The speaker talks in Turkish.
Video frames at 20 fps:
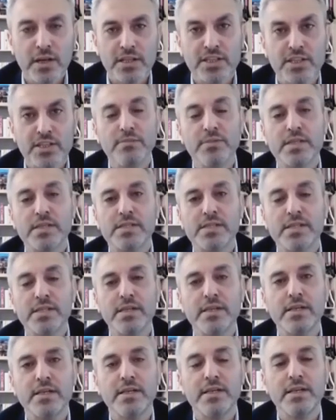
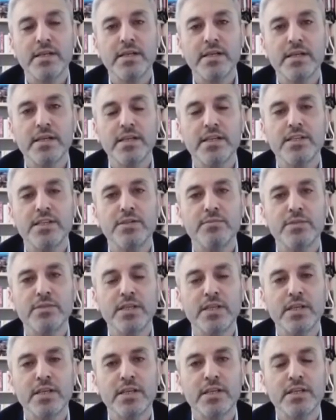açılması e,
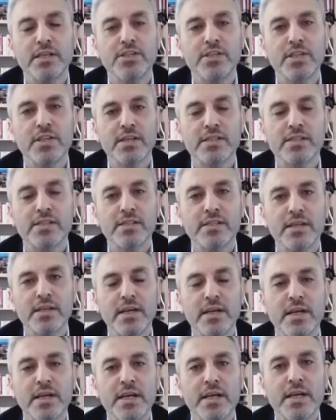girişimcilik için
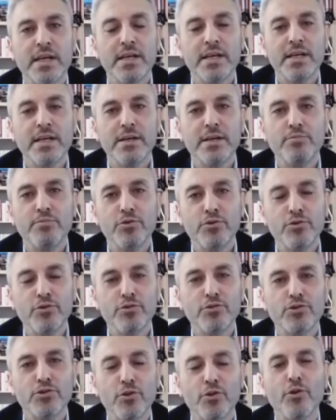aslında e,
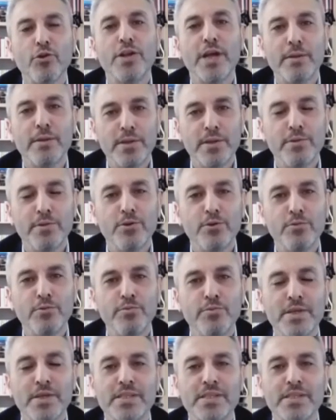bugün çok önemli bir gün.